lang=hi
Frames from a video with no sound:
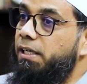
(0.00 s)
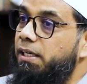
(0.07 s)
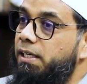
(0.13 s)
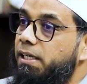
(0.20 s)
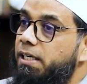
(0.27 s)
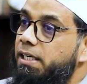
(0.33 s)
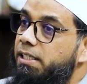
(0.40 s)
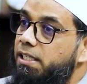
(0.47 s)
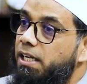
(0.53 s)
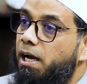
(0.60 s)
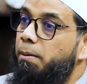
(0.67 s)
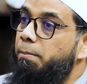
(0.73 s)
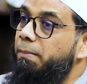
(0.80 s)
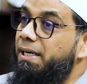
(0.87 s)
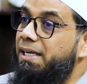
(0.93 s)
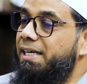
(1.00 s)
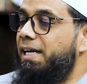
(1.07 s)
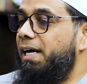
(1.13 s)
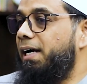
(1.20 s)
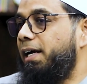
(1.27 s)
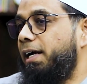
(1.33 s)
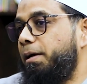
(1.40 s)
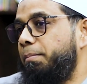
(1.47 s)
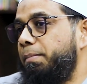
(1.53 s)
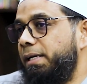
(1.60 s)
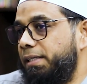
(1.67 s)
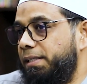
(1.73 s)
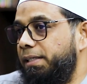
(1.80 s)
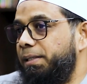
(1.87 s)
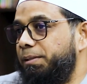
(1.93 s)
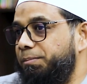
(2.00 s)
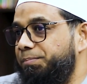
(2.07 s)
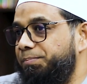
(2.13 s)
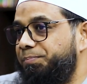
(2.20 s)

की इस्लाम में क्या अहमियत है